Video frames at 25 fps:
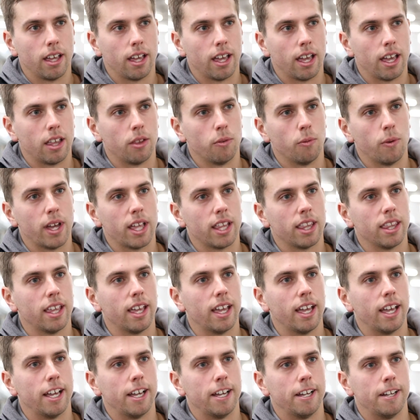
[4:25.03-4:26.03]
E quando
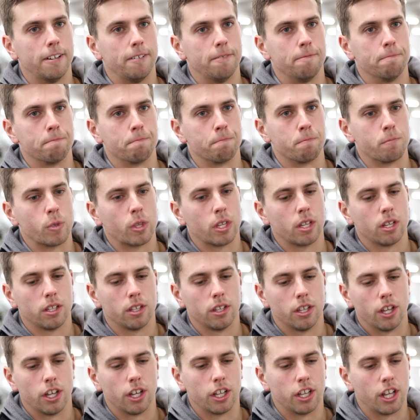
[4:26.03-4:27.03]
temos uma vaca de
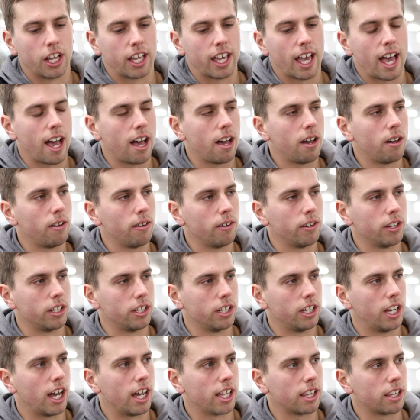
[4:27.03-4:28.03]
pai genômico,
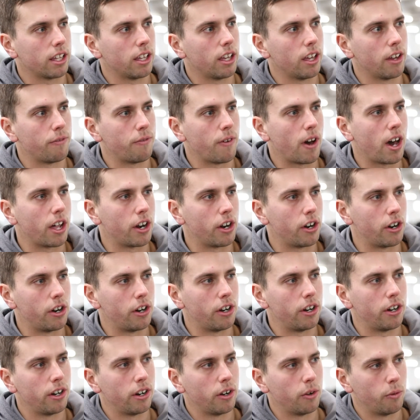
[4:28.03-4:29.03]
acasalamos com
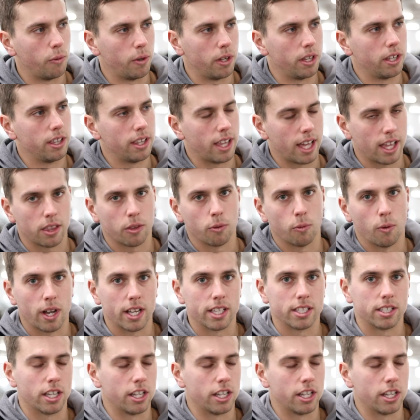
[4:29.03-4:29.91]
um touro provado.